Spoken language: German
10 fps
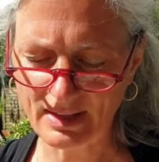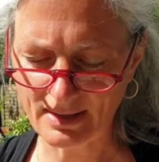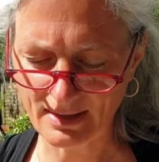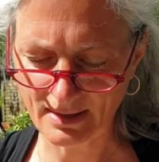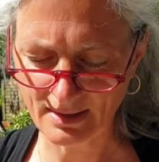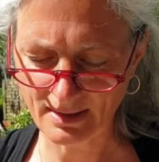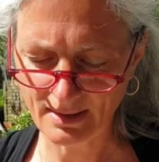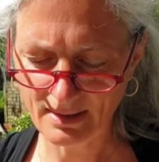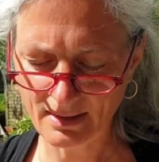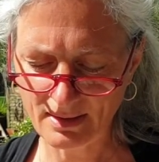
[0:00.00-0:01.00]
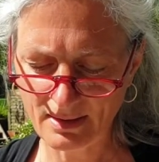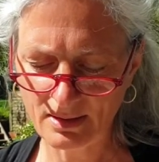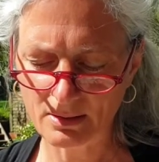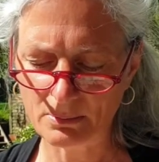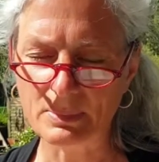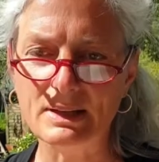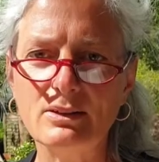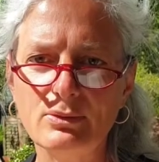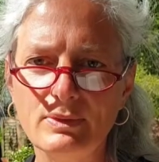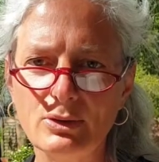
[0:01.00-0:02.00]
erklang,
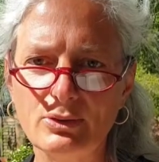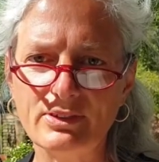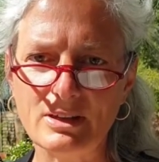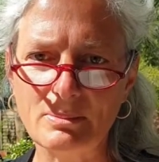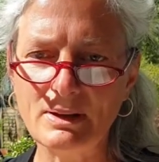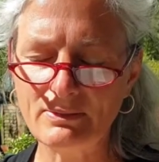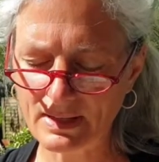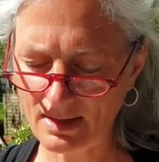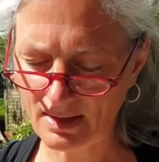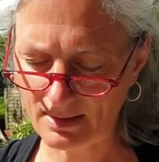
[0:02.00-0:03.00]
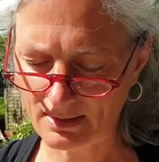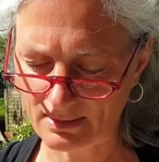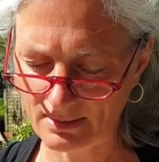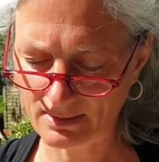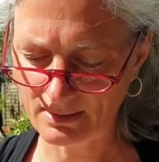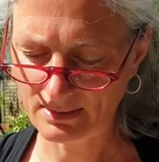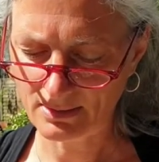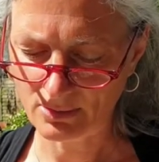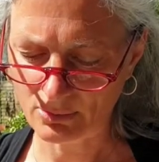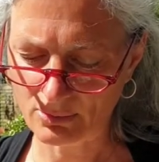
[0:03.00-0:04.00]
blickten wir uns immer wieder an.
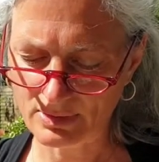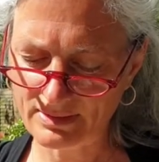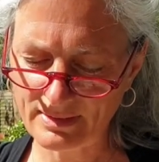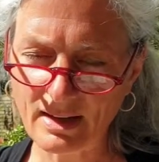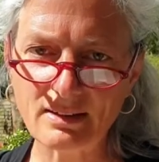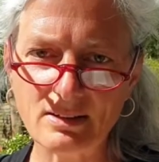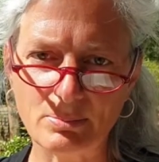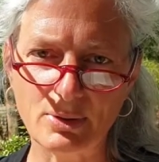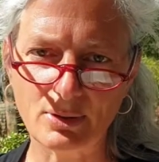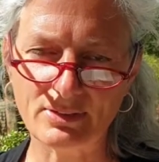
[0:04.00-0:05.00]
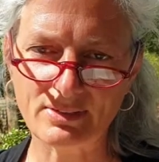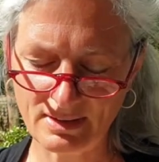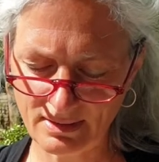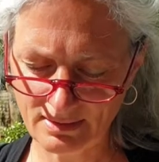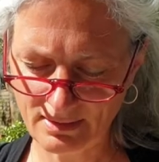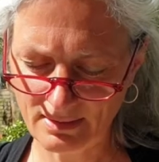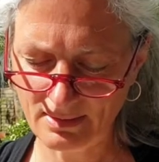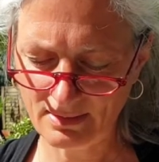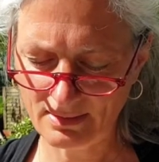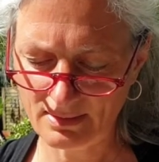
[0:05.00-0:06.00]
Und ich dachte plötzlich,
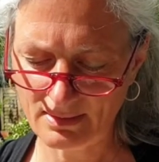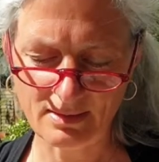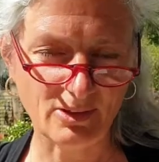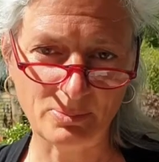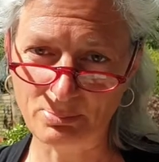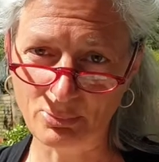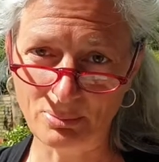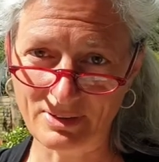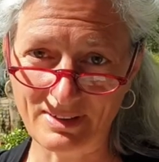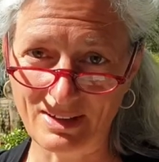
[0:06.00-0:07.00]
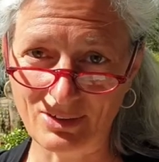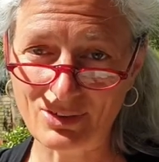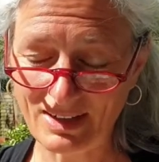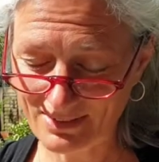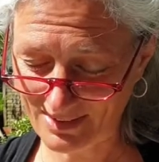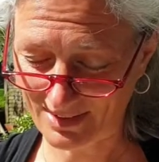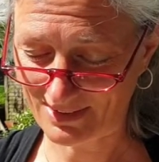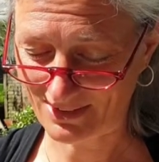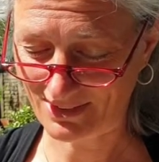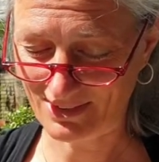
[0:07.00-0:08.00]
dass Bo mich einen Scheißdreck
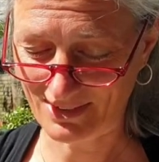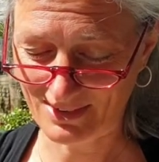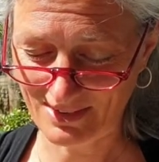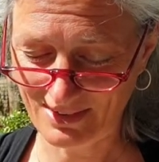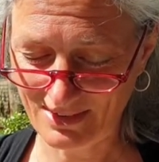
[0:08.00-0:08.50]
interessierte.